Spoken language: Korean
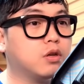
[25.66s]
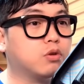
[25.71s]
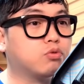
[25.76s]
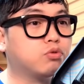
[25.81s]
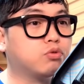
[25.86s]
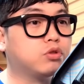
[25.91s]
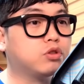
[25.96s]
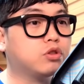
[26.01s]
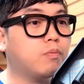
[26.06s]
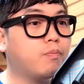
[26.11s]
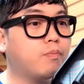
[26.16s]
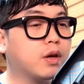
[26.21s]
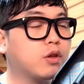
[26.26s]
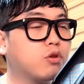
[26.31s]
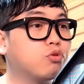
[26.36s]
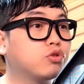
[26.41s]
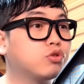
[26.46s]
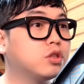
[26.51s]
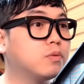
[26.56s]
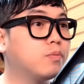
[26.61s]

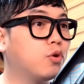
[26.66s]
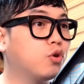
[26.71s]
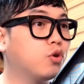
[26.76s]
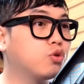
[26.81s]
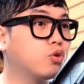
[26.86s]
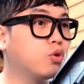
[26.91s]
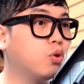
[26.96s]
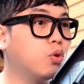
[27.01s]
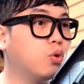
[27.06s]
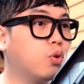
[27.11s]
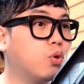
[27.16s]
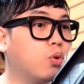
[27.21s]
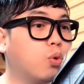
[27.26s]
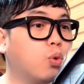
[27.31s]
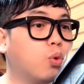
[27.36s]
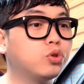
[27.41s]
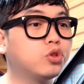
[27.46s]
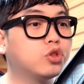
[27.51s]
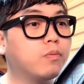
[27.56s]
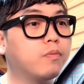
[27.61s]
9,160원으로
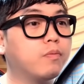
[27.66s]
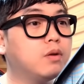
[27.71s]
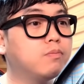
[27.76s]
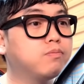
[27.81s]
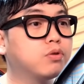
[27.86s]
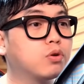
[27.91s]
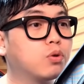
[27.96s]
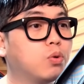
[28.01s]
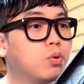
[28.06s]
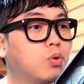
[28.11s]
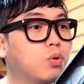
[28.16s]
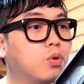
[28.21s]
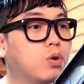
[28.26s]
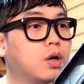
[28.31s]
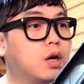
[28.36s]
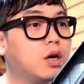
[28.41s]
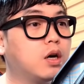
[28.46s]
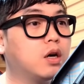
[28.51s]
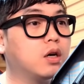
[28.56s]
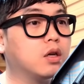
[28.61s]

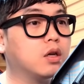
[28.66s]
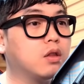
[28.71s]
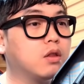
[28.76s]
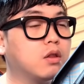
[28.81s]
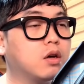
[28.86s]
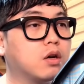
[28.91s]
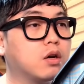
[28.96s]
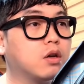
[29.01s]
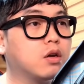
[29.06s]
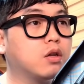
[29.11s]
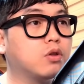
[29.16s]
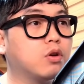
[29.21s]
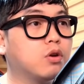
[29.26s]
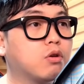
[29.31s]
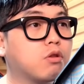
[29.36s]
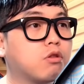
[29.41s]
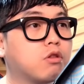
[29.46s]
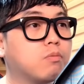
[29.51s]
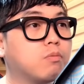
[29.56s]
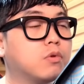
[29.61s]
5.1%가 인상이
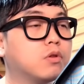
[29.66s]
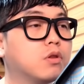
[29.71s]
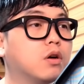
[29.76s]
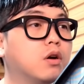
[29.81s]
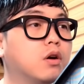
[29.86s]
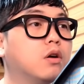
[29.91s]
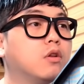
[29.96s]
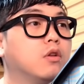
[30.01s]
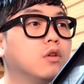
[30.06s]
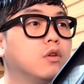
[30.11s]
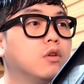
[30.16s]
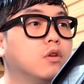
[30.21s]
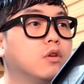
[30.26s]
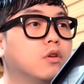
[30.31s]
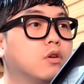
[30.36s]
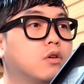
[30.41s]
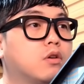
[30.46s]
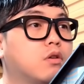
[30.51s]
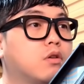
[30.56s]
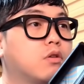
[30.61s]
되었습니다.
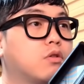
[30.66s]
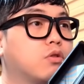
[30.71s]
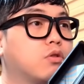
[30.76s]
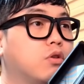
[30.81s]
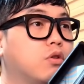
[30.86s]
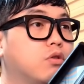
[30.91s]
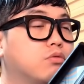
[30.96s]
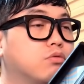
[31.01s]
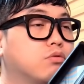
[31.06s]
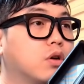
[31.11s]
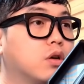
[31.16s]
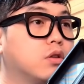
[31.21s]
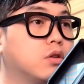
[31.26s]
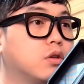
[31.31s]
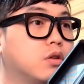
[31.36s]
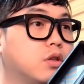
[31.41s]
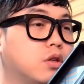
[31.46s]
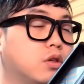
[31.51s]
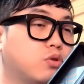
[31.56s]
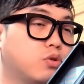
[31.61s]
그래서
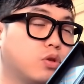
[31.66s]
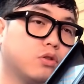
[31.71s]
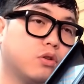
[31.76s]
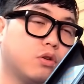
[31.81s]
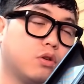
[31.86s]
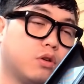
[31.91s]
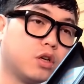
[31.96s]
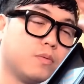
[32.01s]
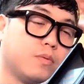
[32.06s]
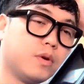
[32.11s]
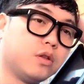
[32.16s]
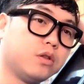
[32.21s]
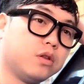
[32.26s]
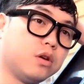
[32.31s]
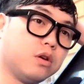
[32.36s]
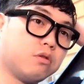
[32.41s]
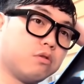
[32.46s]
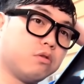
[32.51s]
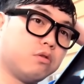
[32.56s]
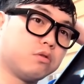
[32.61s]
결국에는 이 최저임금에
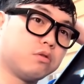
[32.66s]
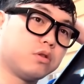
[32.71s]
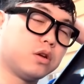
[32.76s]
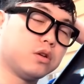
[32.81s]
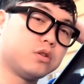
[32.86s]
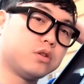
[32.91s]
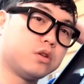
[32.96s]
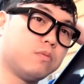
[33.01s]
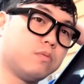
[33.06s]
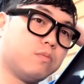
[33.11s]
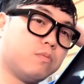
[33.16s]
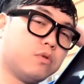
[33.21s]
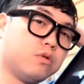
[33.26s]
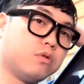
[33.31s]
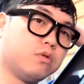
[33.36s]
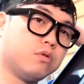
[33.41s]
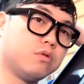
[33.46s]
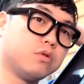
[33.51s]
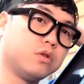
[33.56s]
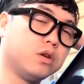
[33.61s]
대해서 다시
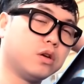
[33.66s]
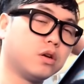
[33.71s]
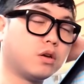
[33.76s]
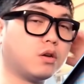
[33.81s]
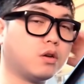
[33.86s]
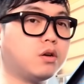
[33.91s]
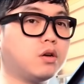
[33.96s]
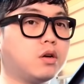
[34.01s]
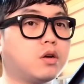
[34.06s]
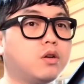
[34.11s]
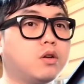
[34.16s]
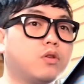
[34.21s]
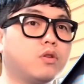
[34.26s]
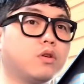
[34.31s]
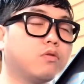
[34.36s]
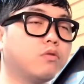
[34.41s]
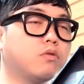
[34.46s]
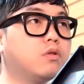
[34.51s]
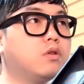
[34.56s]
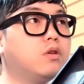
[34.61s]
한번 이야기를 하게
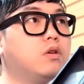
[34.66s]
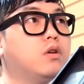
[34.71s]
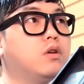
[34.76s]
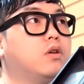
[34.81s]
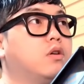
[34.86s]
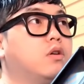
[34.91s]
된 건데